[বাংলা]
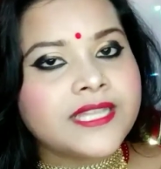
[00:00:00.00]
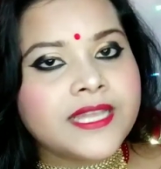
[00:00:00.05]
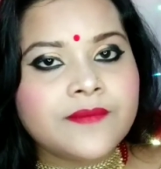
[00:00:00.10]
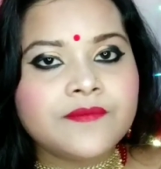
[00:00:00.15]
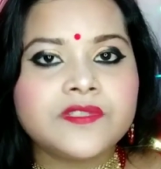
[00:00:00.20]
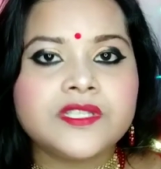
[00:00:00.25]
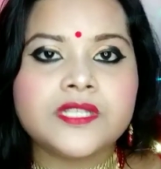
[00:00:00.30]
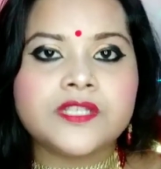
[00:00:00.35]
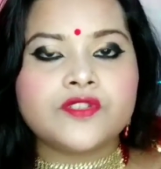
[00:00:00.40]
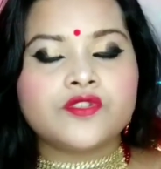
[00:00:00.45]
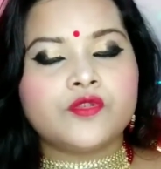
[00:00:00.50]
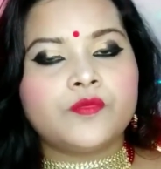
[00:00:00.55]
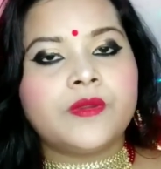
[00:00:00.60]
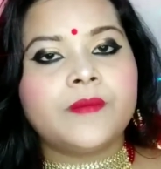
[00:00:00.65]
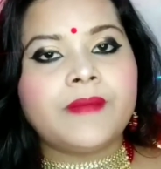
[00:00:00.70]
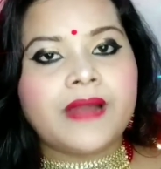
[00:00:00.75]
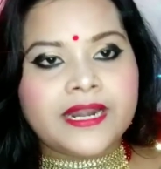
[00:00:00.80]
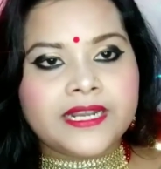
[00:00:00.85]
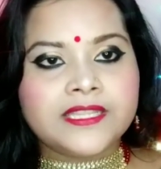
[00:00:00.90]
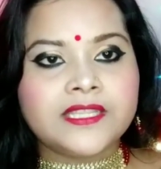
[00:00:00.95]
সেম জিনিস
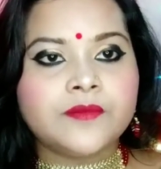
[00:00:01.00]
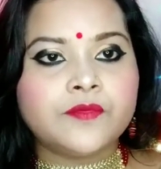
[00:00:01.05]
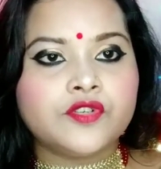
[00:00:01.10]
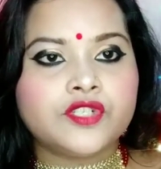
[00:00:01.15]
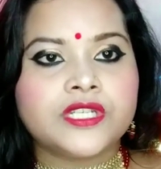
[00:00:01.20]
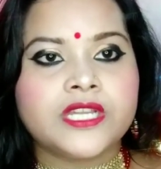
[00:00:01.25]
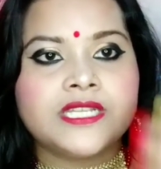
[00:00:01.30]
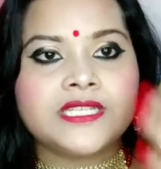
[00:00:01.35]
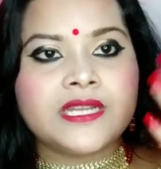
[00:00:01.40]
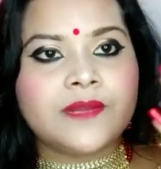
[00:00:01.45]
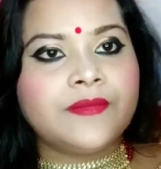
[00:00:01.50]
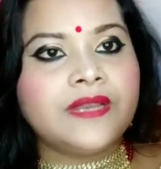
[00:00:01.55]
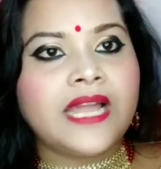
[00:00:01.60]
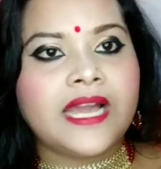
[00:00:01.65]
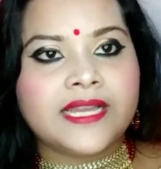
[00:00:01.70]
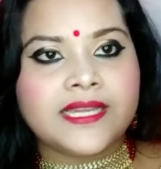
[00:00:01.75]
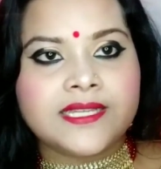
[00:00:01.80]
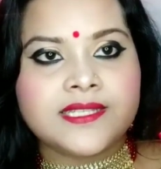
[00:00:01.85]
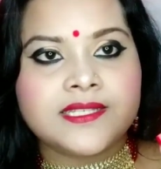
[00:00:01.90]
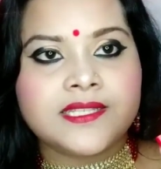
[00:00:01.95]
তোমরা বাড়িতে বসে এই যে আমি
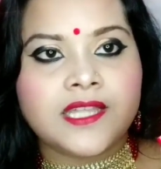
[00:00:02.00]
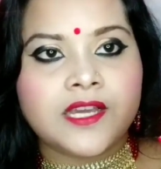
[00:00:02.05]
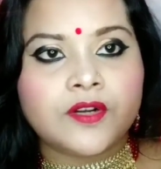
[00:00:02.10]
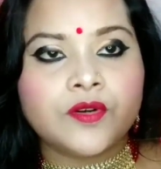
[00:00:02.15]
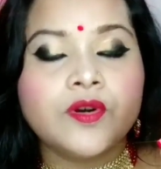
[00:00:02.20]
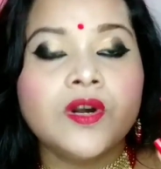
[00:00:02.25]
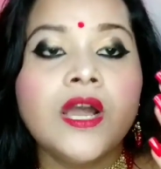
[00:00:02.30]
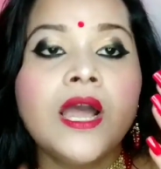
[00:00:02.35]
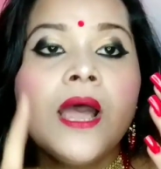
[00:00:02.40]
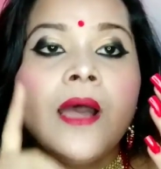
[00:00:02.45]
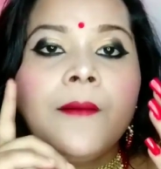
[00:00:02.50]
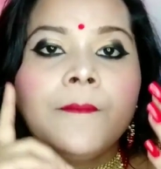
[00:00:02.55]
লাগিয়েছি দেখো